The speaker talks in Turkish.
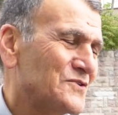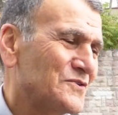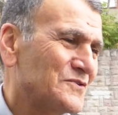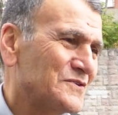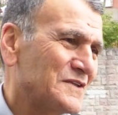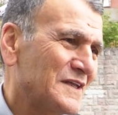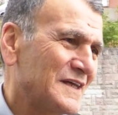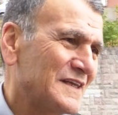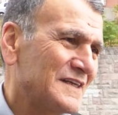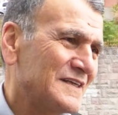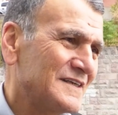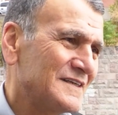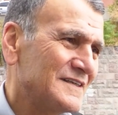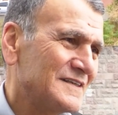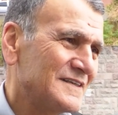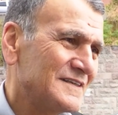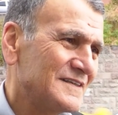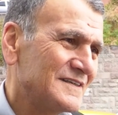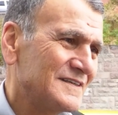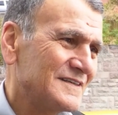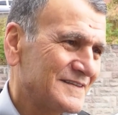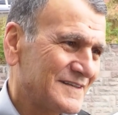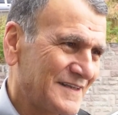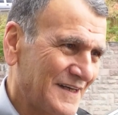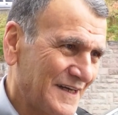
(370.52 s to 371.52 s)
Çoktan'ı
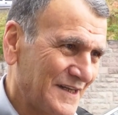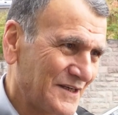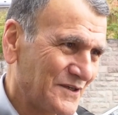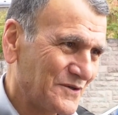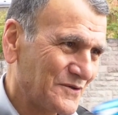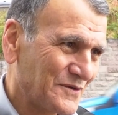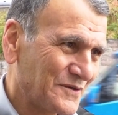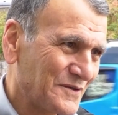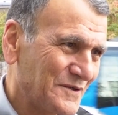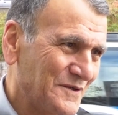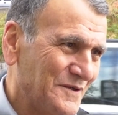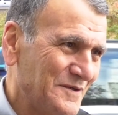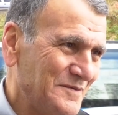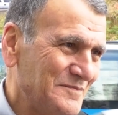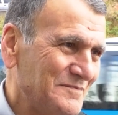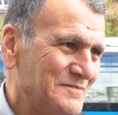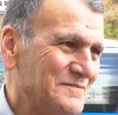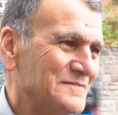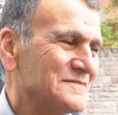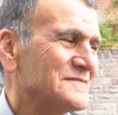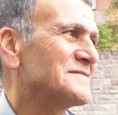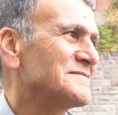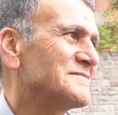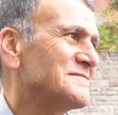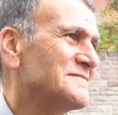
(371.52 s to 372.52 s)
tanıyorum.
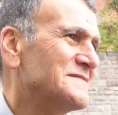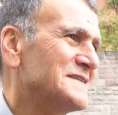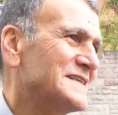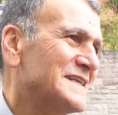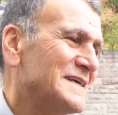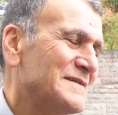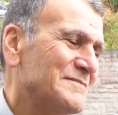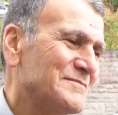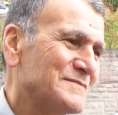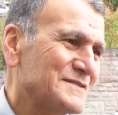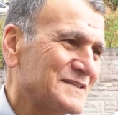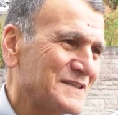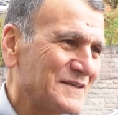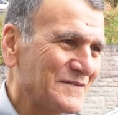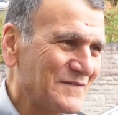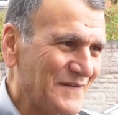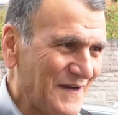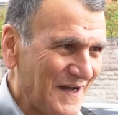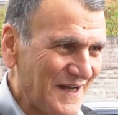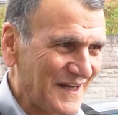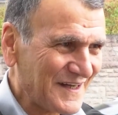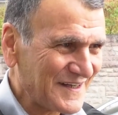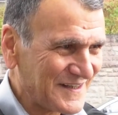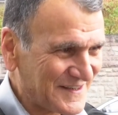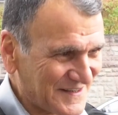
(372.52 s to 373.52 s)
Bir de
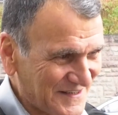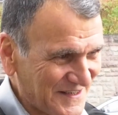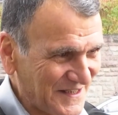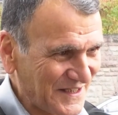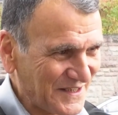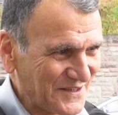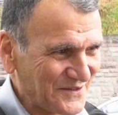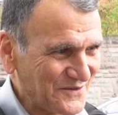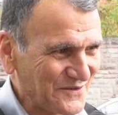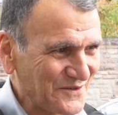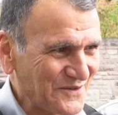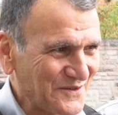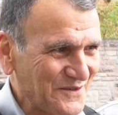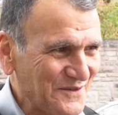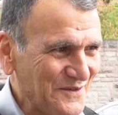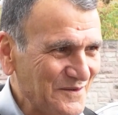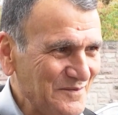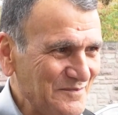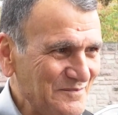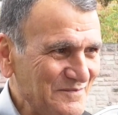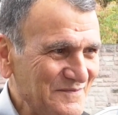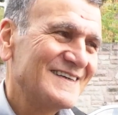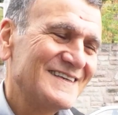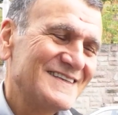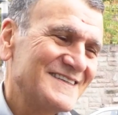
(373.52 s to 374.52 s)
Mustafa Hakkı
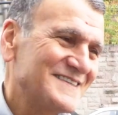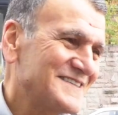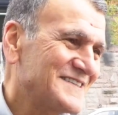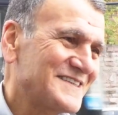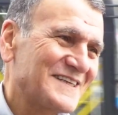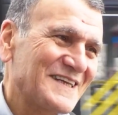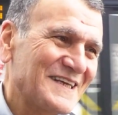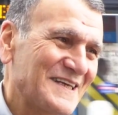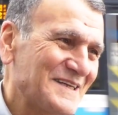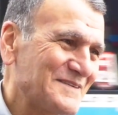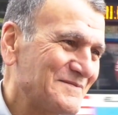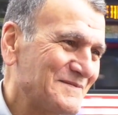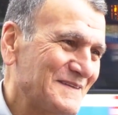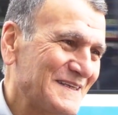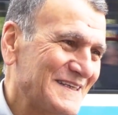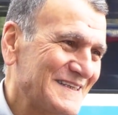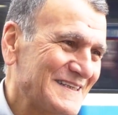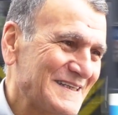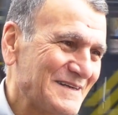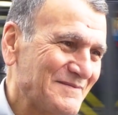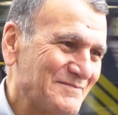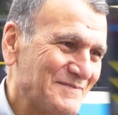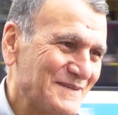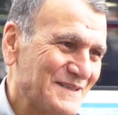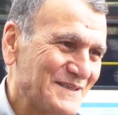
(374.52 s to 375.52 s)
tanıyorum. İnşallah
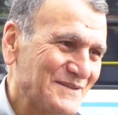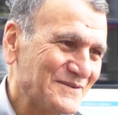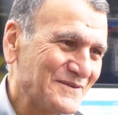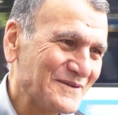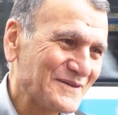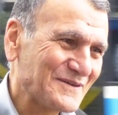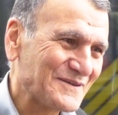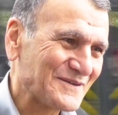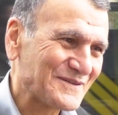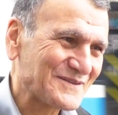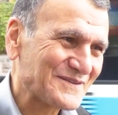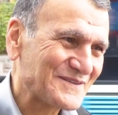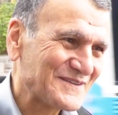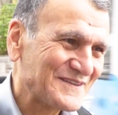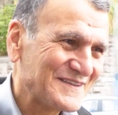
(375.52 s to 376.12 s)
birinden biri olur.